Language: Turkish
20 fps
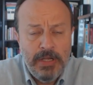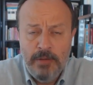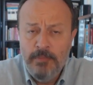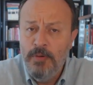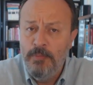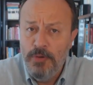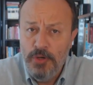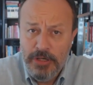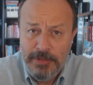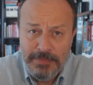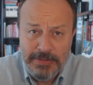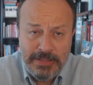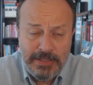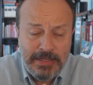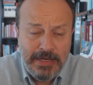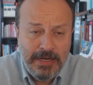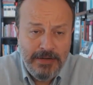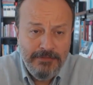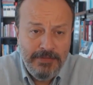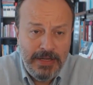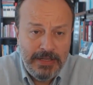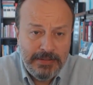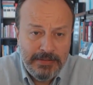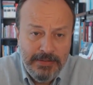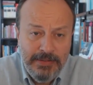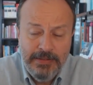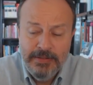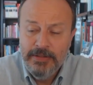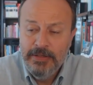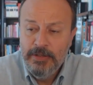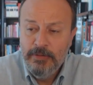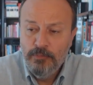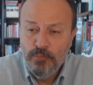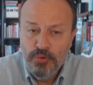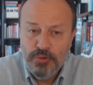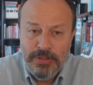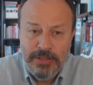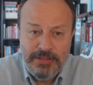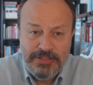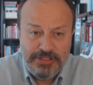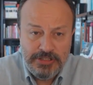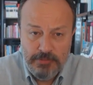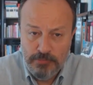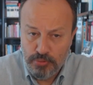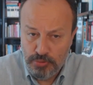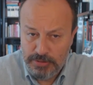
Ama böyle bir karar verdi. Bu da işte